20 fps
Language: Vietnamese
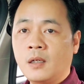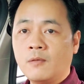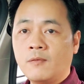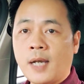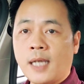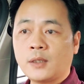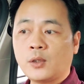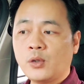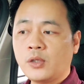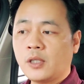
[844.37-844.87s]

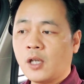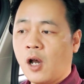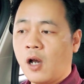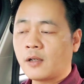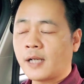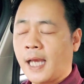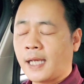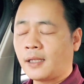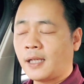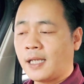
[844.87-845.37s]
Và tôi cho
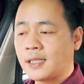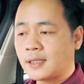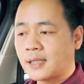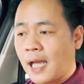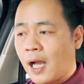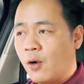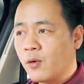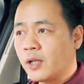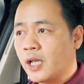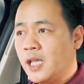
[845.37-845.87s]
rằng là
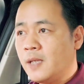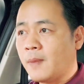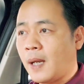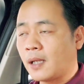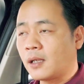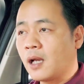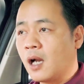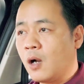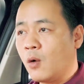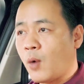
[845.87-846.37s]
sau khi mà
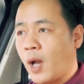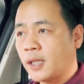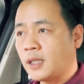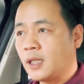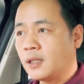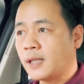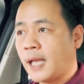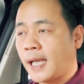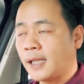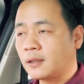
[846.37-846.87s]
cơ quan
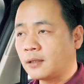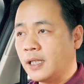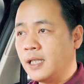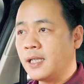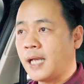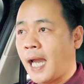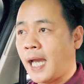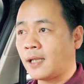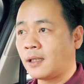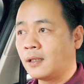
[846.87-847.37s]
chức năng tiến
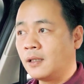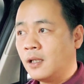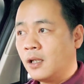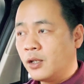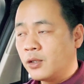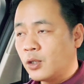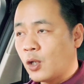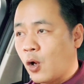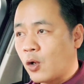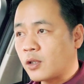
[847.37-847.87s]
hành
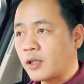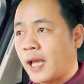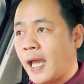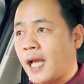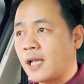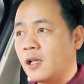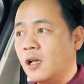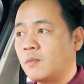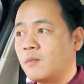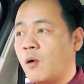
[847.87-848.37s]
cho ra
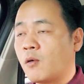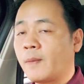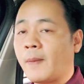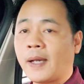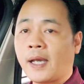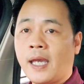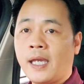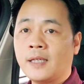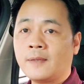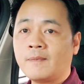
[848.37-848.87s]
được một cái bản
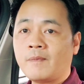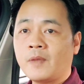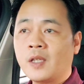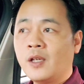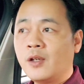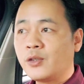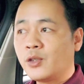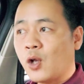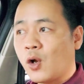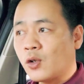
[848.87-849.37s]
án,
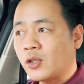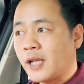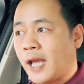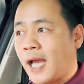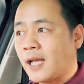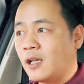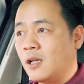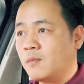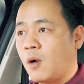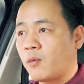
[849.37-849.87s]
cho ra
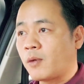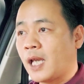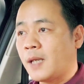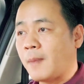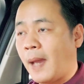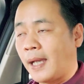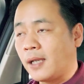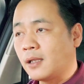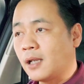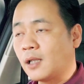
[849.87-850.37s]
được một cái
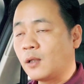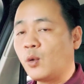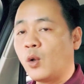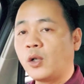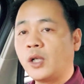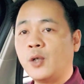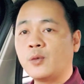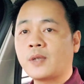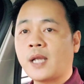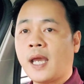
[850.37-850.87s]
bản kết
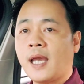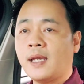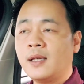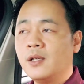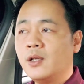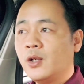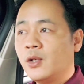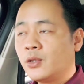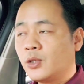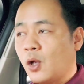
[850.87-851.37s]
luận điều tra,
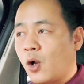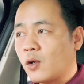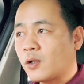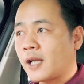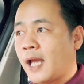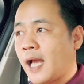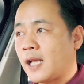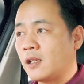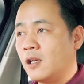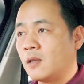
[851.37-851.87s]
cho
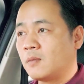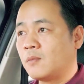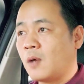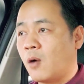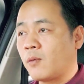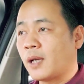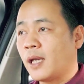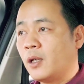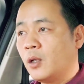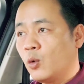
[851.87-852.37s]
ra được
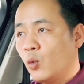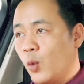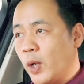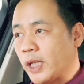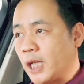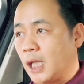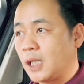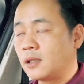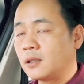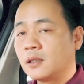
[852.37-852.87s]
một cái quyết
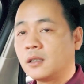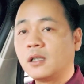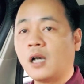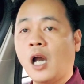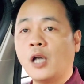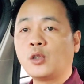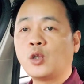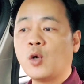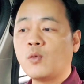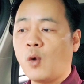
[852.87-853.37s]
định
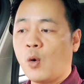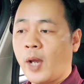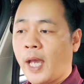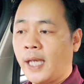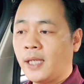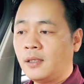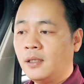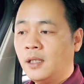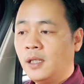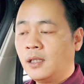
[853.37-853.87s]
khởi tố vụ
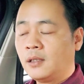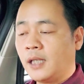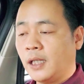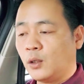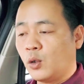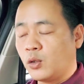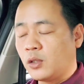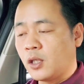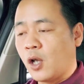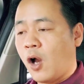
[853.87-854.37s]
án, thì
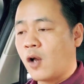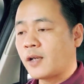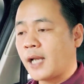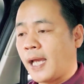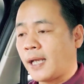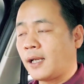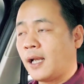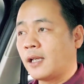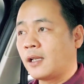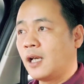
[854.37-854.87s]
tôi cho
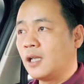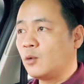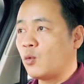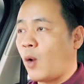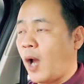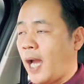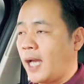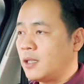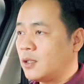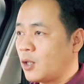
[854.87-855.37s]
rằng là kết
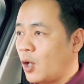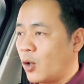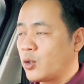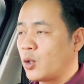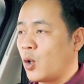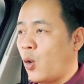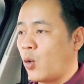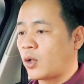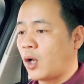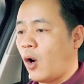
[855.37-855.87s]
quả cho
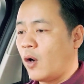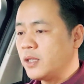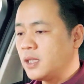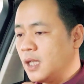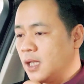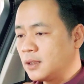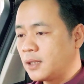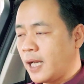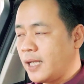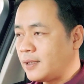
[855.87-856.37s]
dù nó như
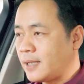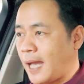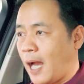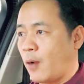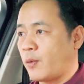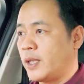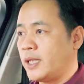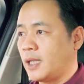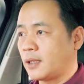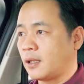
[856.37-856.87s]
thế nào
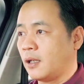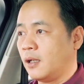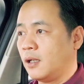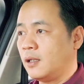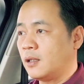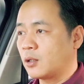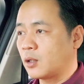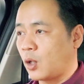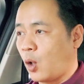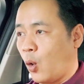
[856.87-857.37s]
đi chăng nữa,
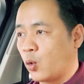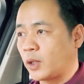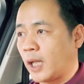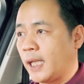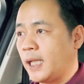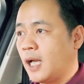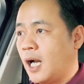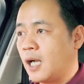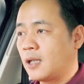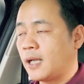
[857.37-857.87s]
cụ thể
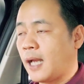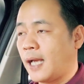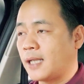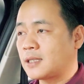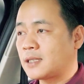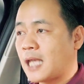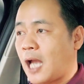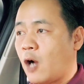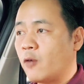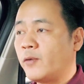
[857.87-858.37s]
hơn là
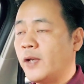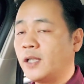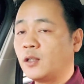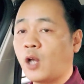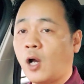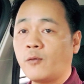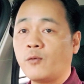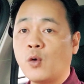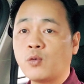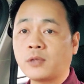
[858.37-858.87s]
sau phiên
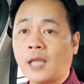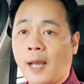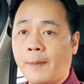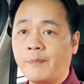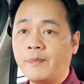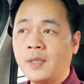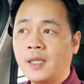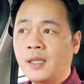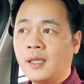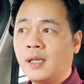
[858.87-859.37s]
tòa phúc
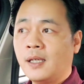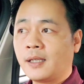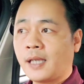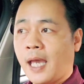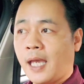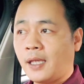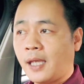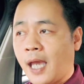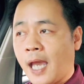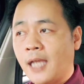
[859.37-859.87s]
thẩm
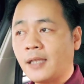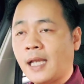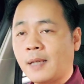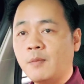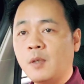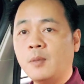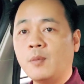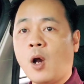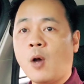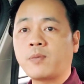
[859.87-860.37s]
ngày 2 tháng
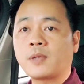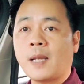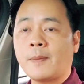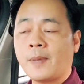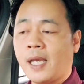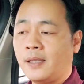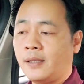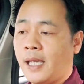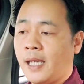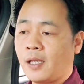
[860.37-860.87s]
11 năm
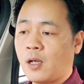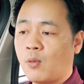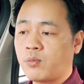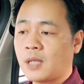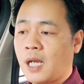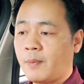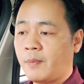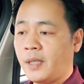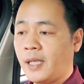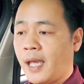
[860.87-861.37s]

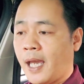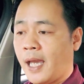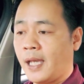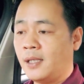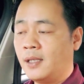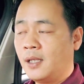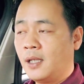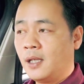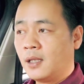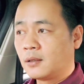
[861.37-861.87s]
2022,
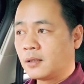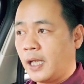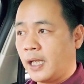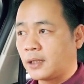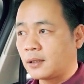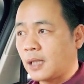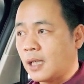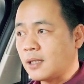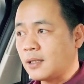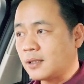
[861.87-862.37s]
thì
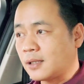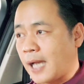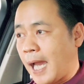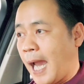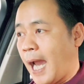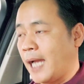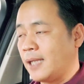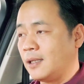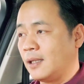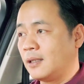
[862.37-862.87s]
tất
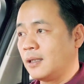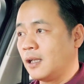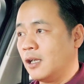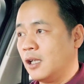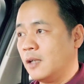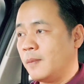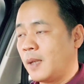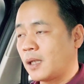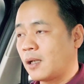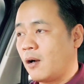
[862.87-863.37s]
cả những
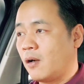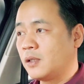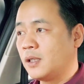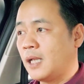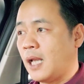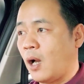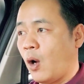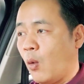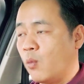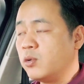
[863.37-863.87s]
người mà coi như
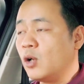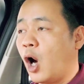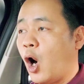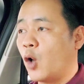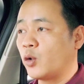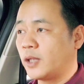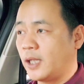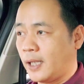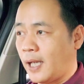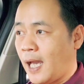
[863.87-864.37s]
là ủng
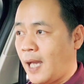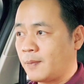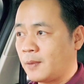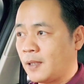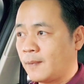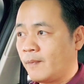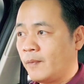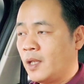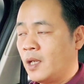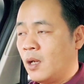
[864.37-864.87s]
hộ Thiền Am đó,
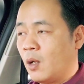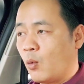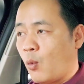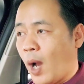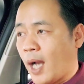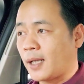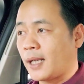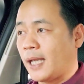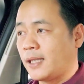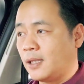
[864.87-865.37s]

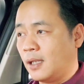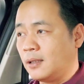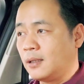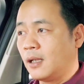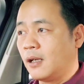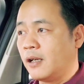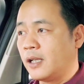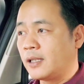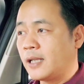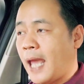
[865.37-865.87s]
hoặc là những
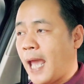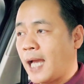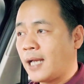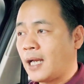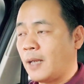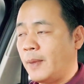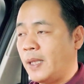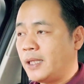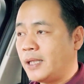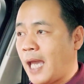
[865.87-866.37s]
người đang
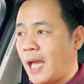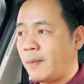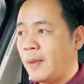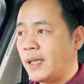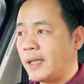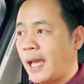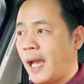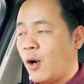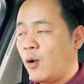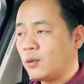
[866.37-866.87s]
là bị can bị
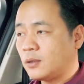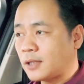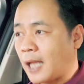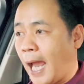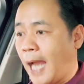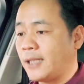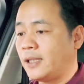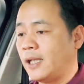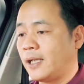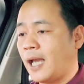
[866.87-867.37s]
cáo
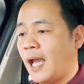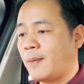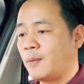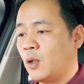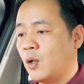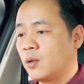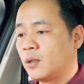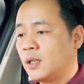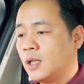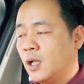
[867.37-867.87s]
tại Thiền Am
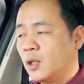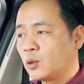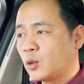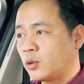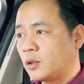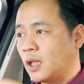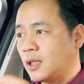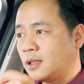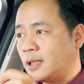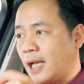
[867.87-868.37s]
luôn, tôi
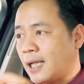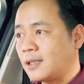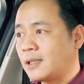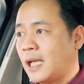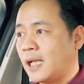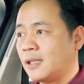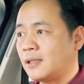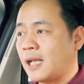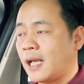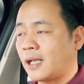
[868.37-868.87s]
tin chắc
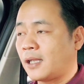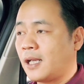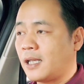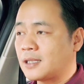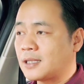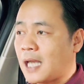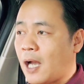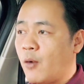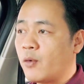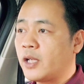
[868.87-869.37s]
chắn rằng là
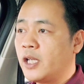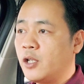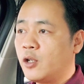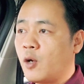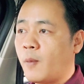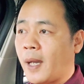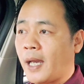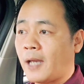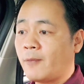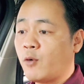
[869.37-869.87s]
sau khi
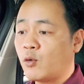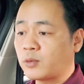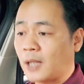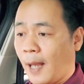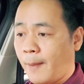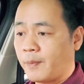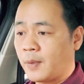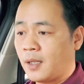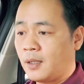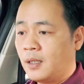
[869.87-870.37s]
có bản án phúc
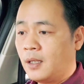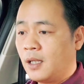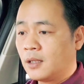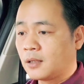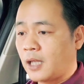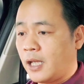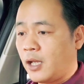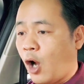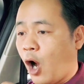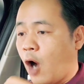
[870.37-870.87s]
thẩm đó
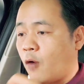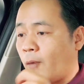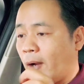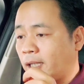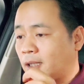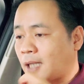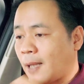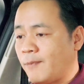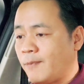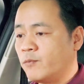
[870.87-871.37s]
thì họ phải
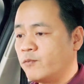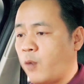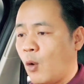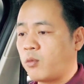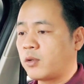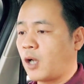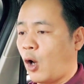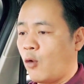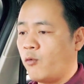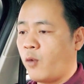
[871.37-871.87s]
tâm phục
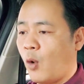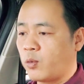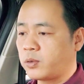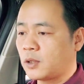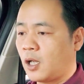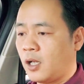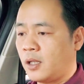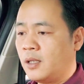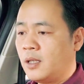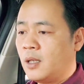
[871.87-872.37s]
khẩu phục
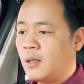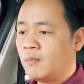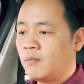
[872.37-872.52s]
thôi.